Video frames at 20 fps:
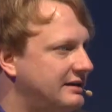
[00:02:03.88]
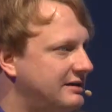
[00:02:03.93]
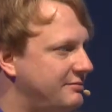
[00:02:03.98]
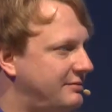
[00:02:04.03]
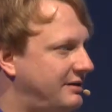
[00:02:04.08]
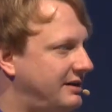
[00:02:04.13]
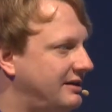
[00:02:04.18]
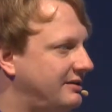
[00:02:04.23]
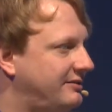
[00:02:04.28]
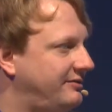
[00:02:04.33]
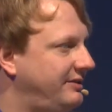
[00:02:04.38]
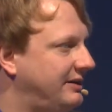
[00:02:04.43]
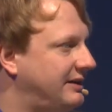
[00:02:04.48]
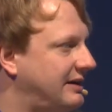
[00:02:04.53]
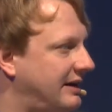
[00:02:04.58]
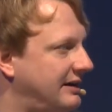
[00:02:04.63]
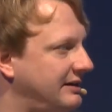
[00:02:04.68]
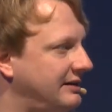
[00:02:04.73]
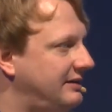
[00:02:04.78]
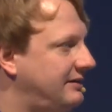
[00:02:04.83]
gemacht, wie
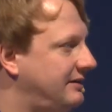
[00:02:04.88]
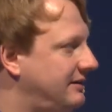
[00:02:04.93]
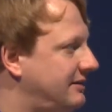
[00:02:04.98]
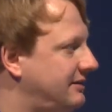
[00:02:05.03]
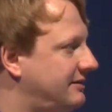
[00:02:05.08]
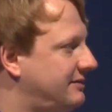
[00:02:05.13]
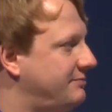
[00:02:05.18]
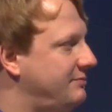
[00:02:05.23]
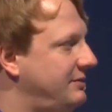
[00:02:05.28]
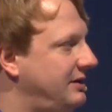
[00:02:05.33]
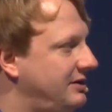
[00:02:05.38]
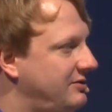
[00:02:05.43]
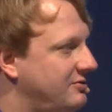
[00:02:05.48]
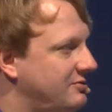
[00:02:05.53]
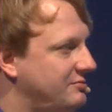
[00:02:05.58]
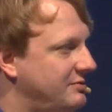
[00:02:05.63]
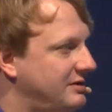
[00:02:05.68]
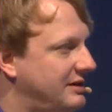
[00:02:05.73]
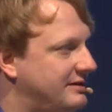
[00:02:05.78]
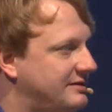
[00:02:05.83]
kann ich dieses
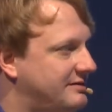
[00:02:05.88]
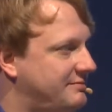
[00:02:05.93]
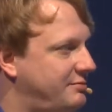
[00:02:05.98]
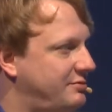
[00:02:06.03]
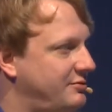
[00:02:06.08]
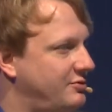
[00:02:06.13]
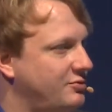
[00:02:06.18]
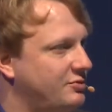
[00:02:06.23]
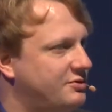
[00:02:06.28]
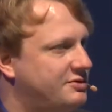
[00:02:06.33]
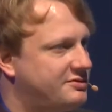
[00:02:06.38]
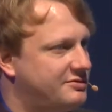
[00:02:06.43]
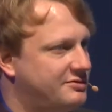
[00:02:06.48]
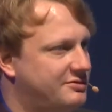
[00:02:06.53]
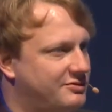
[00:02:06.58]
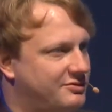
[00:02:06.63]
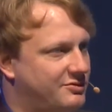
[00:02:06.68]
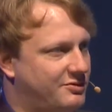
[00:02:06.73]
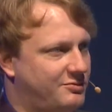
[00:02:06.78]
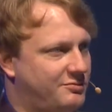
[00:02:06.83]
Medium jetzt
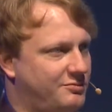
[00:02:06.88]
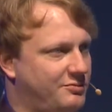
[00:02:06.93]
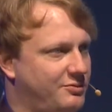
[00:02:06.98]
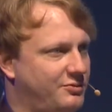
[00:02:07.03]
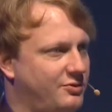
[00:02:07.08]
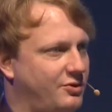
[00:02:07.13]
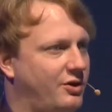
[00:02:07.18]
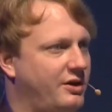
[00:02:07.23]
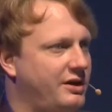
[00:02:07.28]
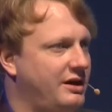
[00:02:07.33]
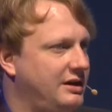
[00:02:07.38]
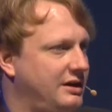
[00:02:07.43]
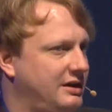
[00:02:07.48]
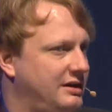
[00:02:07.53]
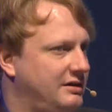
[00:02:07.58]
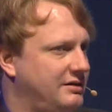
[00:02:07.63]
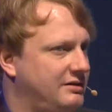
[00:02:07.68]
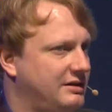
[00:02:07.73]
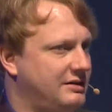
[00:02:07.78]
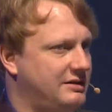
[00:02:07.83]
benutzen, um neu,
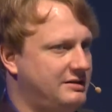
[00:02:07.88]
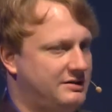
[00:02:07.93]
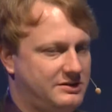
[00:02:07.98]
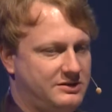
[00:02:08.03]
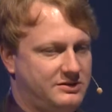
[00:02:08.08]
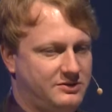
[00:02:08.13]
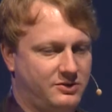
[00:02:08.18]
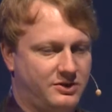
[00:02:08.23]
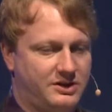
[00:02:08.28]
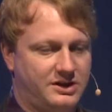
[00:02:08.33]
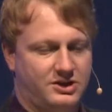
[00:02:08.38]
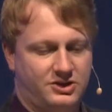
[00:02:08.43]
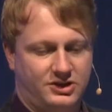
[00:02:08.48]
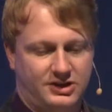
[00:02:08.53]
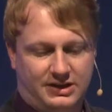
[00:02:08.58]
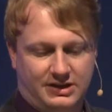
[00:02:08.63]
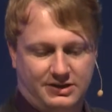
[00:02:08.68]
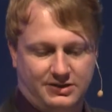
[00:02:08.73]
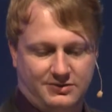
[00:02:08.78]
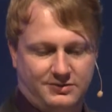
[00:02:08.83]
neue
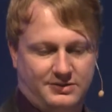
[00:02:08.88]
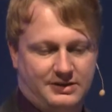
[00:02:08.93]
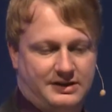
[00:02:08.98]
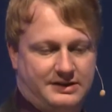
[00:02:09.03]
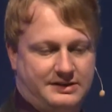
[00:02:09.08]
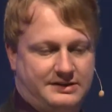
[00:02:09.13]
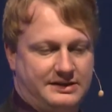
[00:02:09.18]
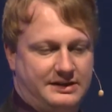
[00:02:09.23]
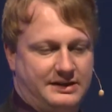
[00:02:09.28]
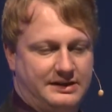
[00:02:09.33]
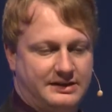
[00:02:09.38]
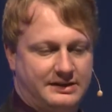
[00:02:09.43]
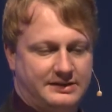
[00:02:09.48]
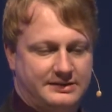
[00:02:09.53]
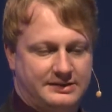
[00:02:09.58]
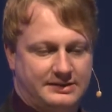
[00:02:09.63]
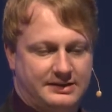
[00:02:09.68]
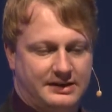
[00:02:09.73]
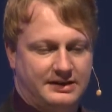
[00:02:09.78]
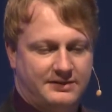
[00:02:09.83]
Geschichten zu erzählen.
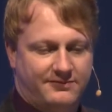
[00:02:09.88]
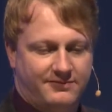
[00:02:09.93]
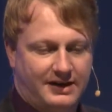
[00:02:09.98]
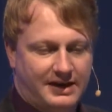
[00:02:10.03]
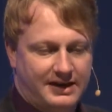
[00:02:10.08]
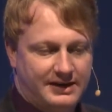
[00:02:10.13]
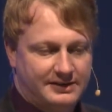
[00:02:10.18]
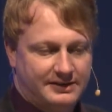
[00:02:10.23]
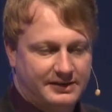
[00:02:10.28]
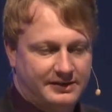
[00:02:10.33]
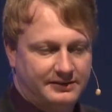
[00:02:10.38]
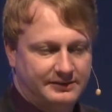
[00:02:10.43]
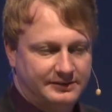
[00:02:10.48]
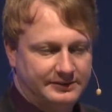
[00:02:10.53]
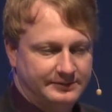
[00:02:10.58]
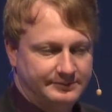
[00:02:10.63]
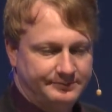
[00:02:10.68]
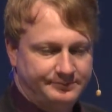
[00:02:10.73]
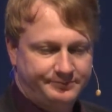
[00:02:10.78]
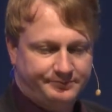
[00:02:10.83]
Das geht weiter.
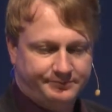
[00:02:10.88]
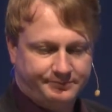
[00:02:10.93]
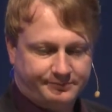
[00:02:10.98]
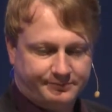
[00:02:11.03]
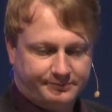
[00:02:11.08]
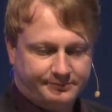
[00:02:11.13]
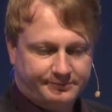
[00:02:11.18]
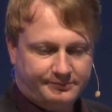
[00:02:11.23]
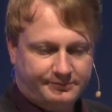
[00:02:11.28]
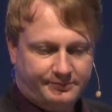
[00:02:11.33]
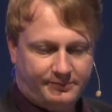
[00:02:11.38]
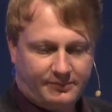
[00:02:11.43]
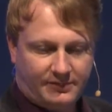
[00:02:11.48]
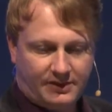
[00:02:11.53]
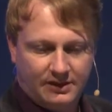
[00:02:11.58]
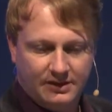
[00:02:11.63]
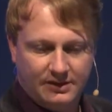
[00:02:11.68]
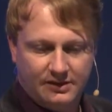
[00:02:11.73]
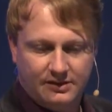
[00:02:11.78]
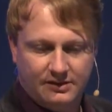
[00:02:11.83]

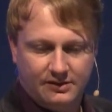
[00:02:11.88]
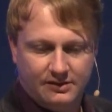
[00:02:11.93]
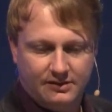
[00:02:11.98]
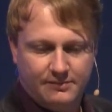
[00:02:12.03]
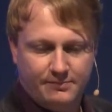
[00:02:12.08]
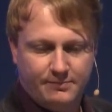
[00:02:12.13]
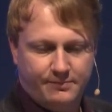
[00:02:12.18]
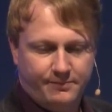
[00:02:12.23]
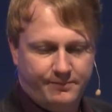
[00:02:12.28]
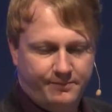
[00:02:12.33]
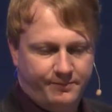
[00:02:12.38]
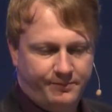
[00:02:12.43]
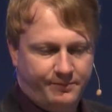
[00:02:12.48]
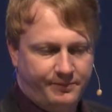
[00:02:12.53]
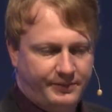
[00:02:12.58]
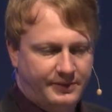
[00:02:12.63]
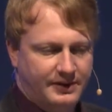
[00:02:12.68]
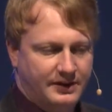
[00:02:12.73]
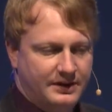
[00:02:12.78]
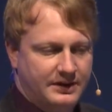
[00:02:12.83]
Ähm
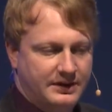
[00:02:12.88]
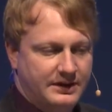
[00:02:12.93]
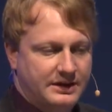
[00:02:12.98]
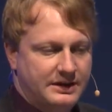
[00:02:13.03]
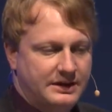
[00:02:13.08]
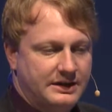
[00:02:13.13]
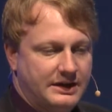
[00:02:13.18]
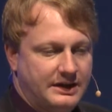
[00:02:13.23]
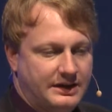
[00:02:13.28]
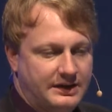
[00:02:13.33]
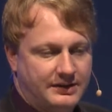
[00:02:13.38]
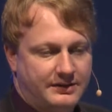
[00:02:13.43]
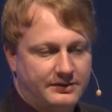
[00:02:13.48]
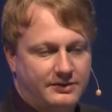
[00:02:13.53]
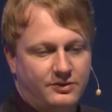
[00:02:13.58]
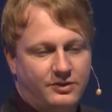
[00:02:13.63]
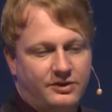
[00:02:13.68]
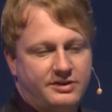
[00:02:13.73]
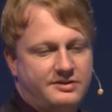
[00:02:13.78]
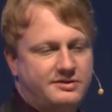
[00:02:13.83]

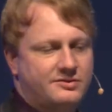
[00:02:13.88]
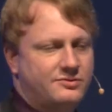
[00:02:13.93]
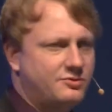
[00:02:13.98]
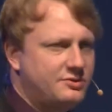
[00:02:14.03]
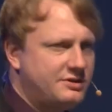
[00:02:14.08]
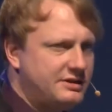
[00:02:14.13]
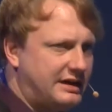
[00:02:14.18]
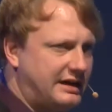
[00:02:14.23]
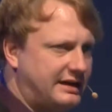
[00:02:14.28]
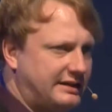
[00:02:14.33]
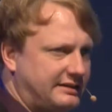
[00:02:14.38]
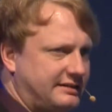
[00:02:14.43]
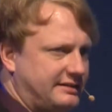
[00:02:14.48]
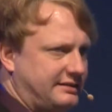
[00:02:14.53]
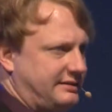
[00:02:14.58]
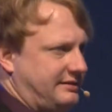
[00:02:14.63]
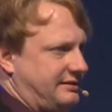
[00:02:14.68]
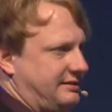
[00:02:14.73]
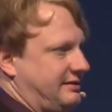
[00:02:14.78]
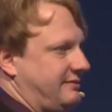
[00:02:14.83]
1900 äh,
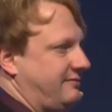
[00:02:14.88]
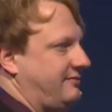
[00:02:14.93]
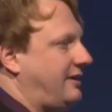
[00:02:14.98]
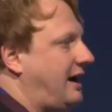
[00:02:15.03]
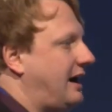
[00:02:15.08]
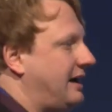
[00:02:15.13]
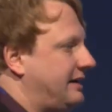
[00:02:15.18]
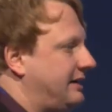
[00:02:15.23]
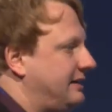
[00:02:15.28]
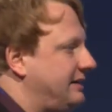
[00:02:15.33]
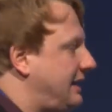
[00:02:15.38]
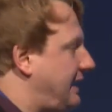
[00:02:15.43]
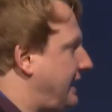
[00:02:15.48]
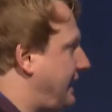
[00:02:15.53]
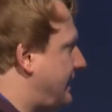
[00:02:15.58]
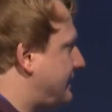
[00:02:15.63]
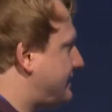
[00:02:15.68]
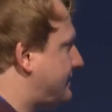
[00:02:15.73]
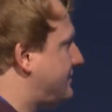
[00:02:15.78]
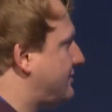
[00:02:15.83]
war dann der
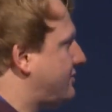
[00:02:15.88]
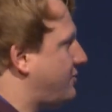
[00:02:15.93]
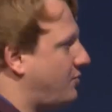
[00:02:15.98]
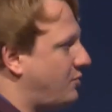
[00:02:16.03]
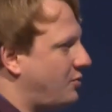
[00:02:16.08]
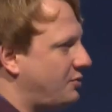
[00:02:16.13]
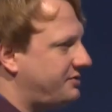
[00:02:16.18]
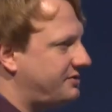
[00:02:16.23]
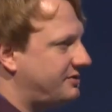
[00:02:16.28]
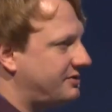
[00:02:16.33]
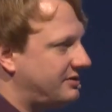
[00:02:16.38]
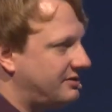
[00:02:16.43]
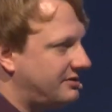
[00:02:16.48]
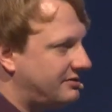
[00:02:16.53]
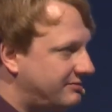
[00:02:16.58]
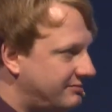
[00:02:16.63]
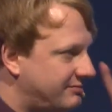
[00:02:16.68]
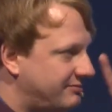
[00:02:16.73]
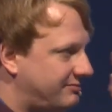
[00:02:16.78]
erste große